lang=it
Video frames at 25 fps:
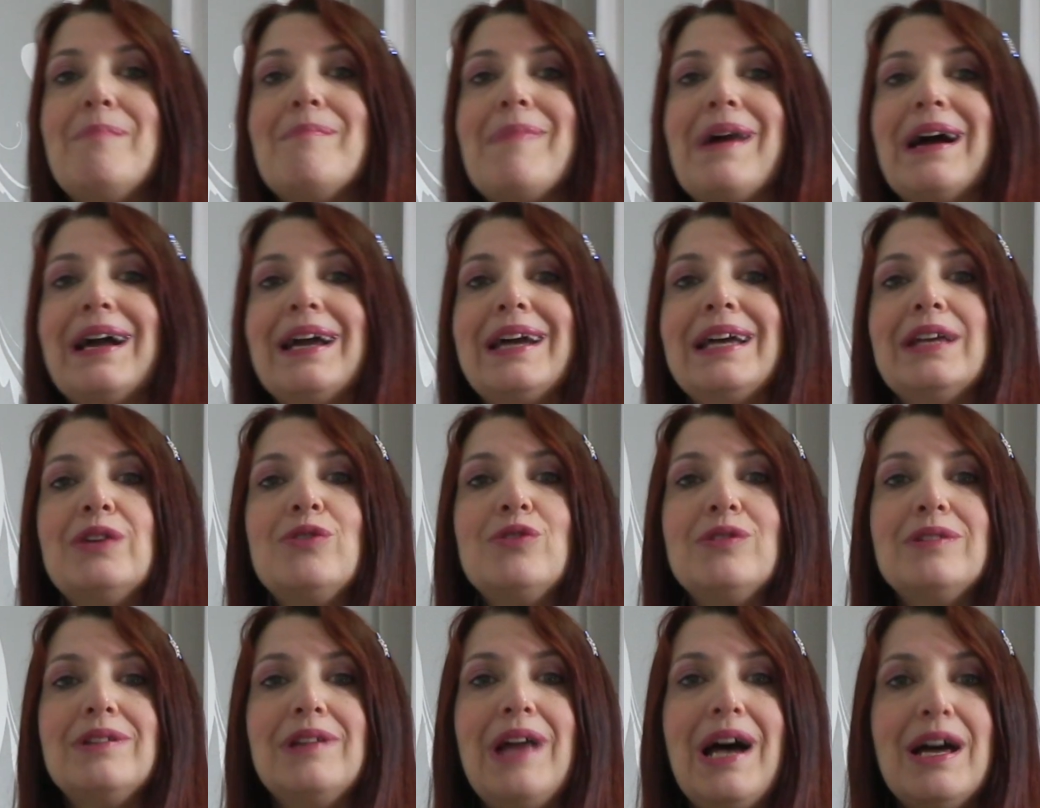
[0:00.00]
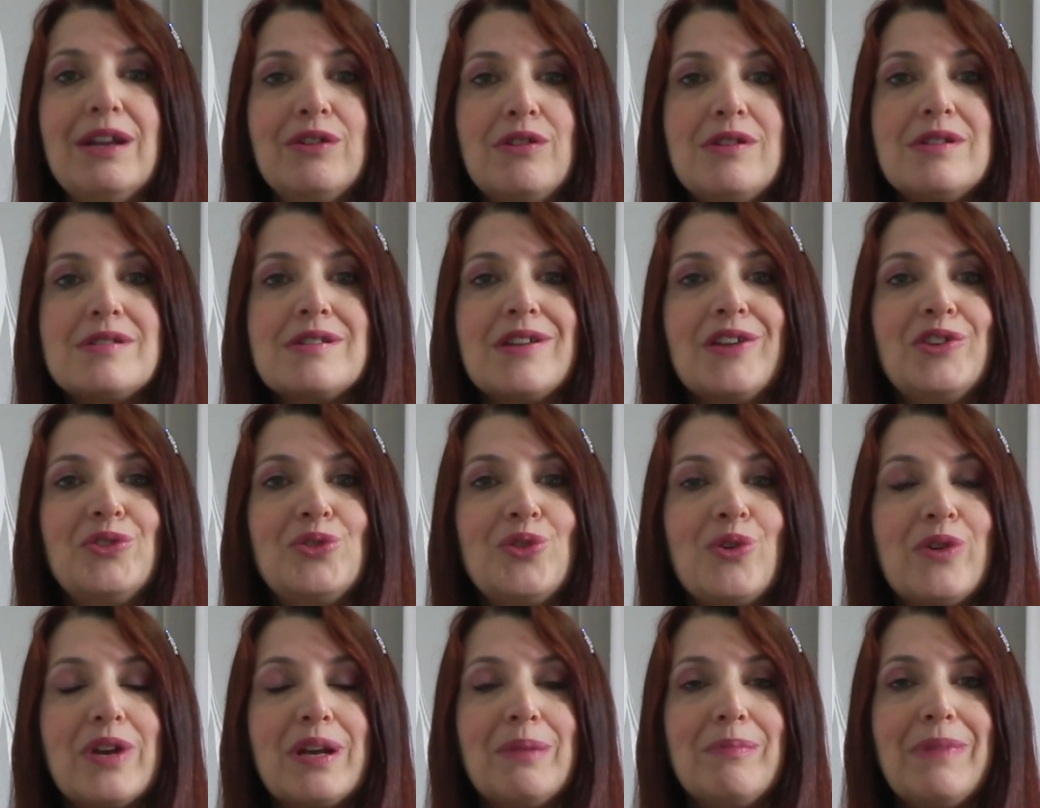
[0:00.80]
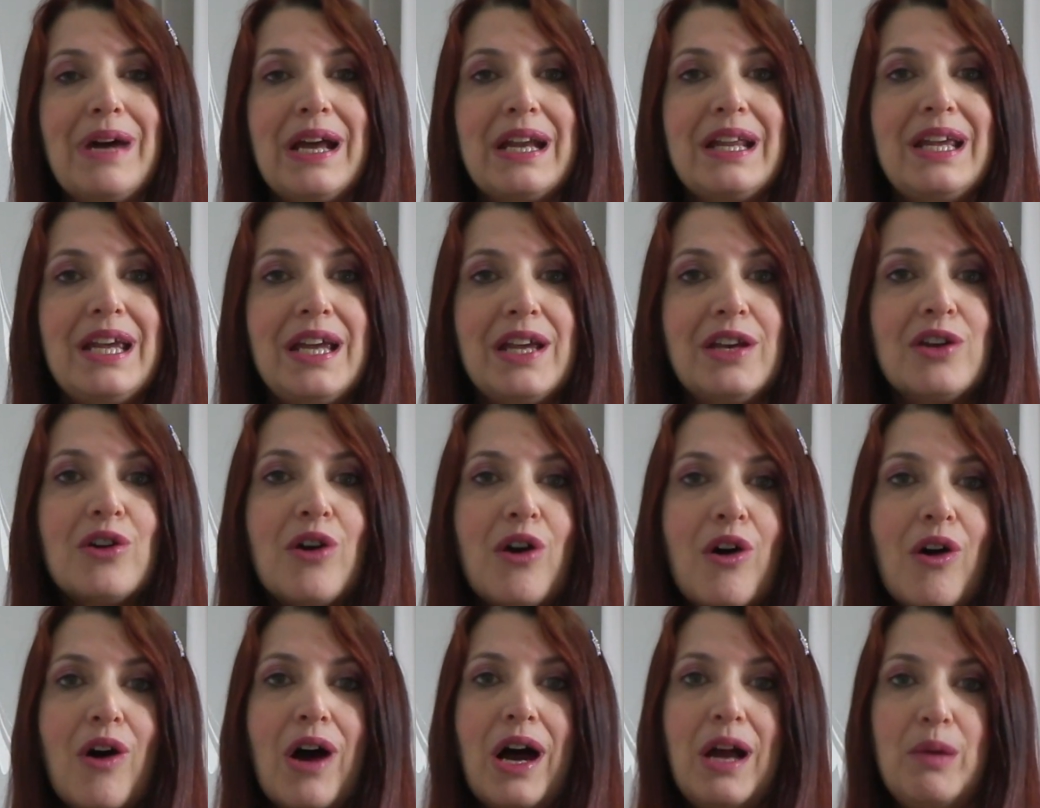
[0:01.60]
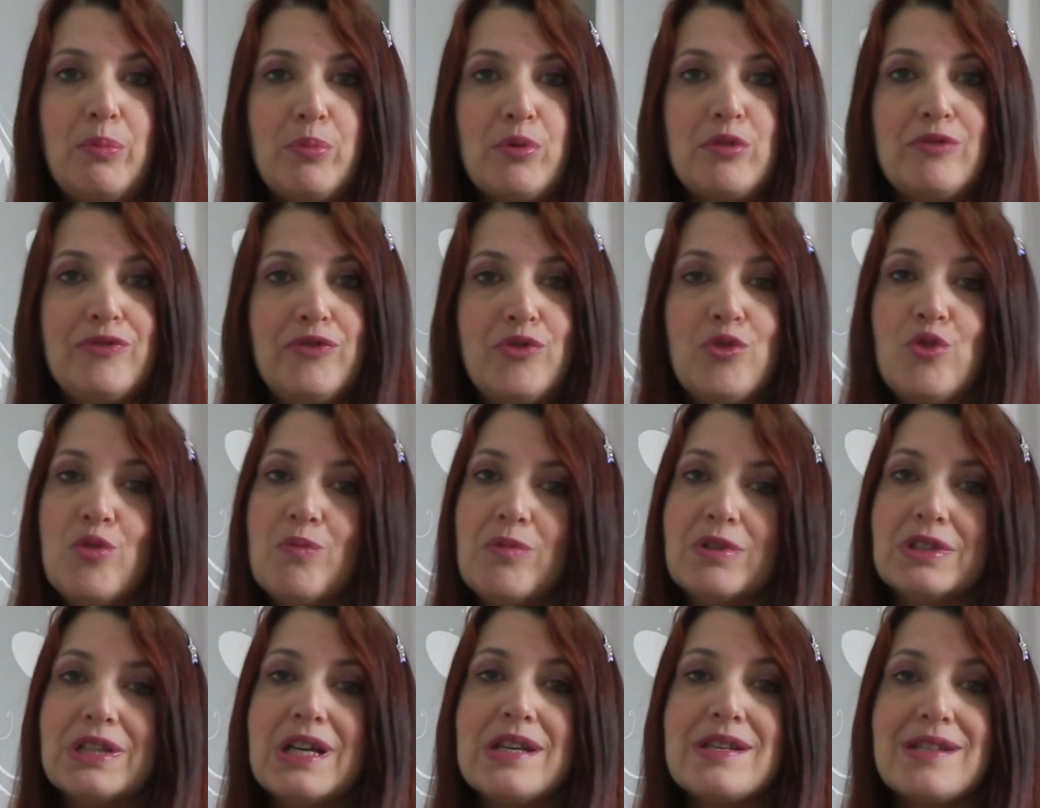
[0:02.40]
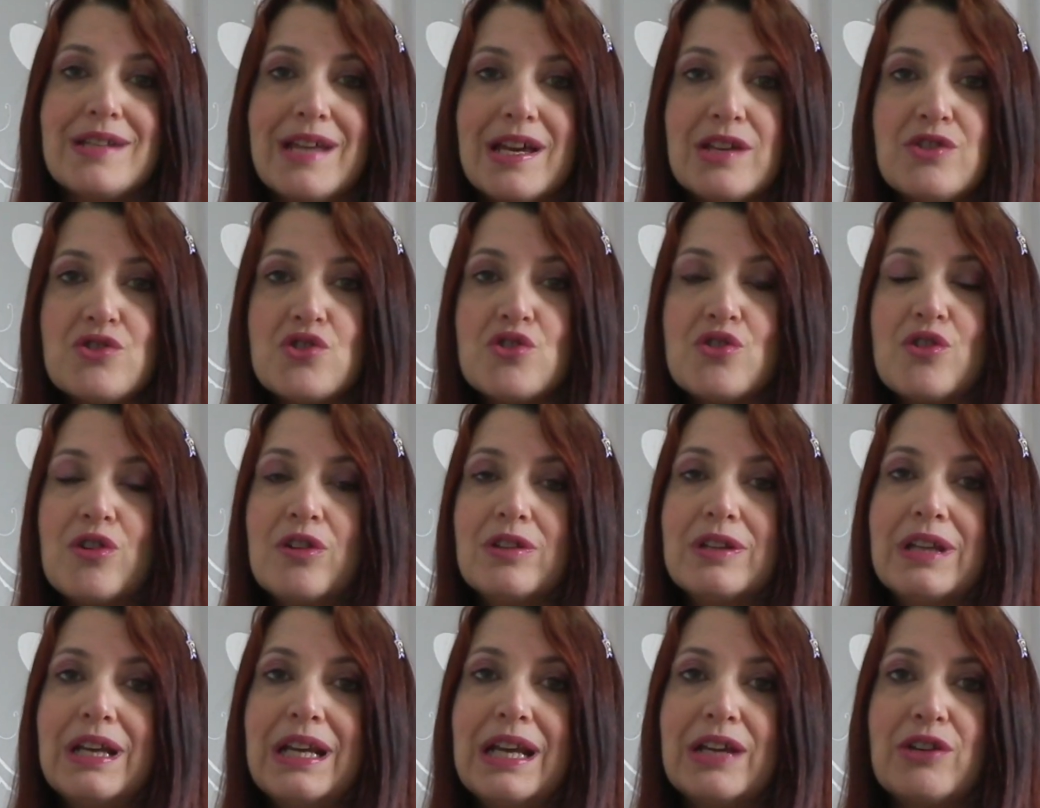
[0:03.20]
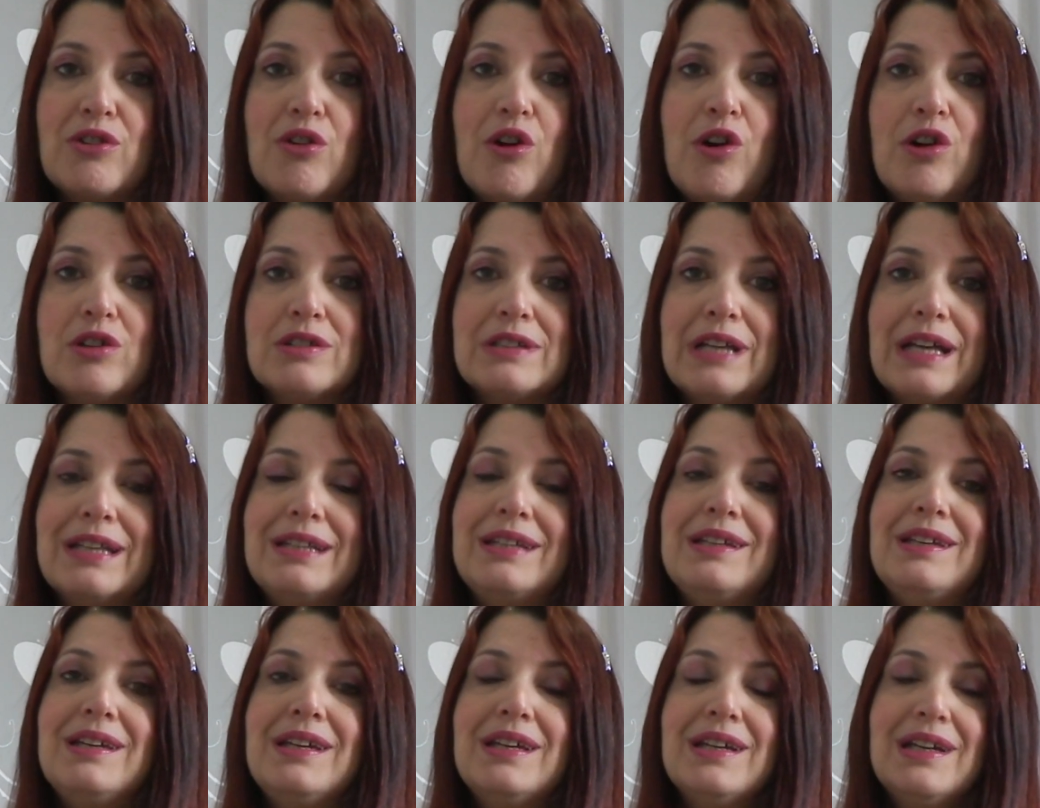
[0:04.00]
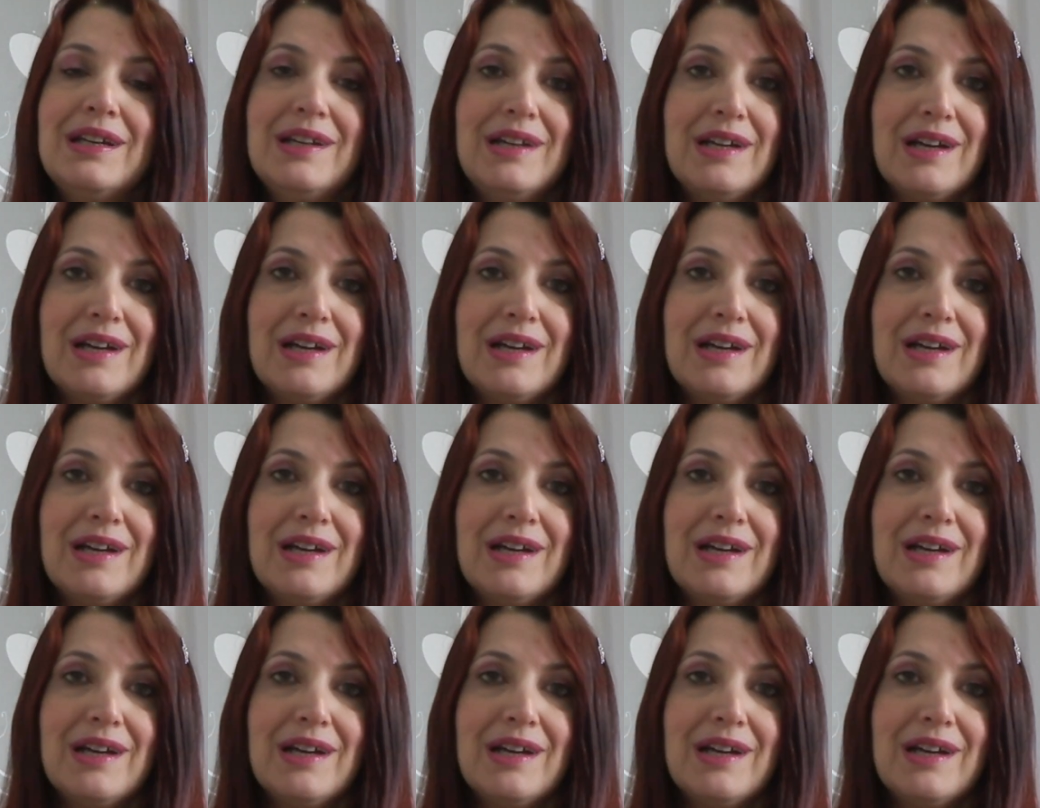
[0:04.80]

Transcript: ma che non danno il sentore marino al profumo nel senso della nota di